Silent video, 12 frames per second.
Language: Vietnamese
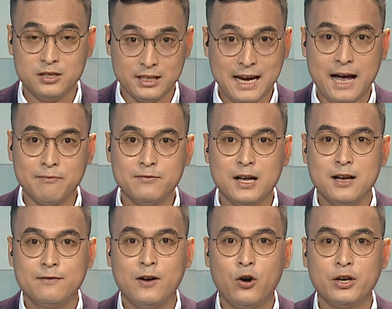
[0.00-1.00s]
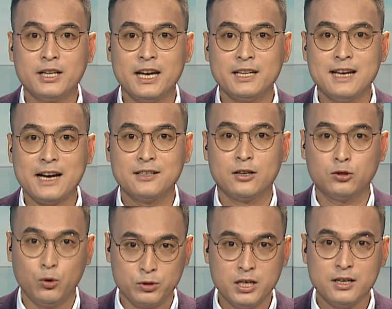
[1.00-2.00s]
triển lãm và hội nghị đang được
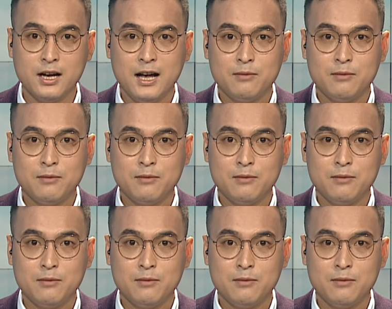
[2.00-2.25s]
tổ chức.